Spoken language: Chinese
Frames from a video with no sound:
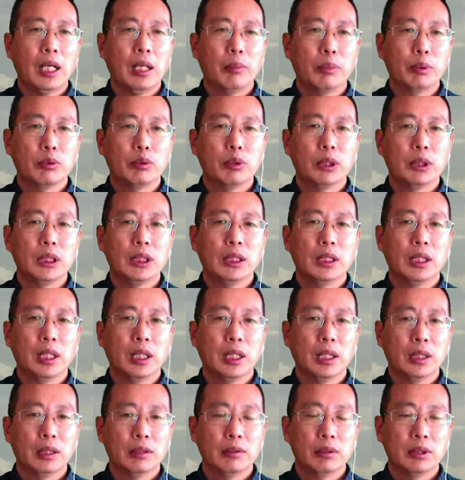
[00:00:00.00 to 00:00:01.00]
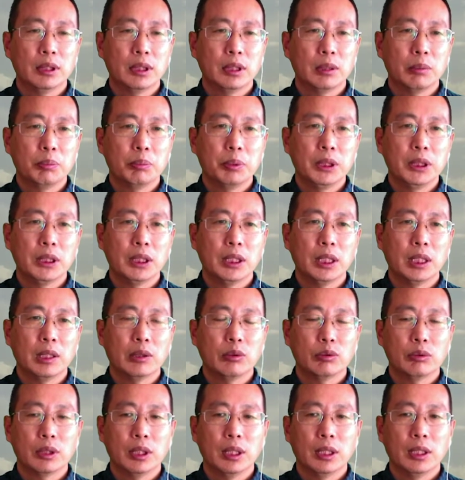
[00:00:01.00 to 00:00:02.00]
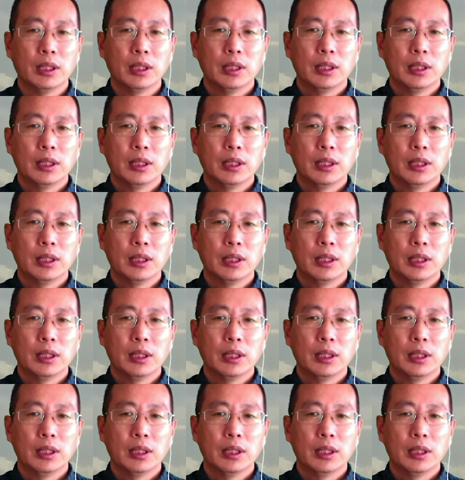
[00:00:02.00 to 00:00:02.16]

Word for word: 不追啊，因为这个毕竟来说呢，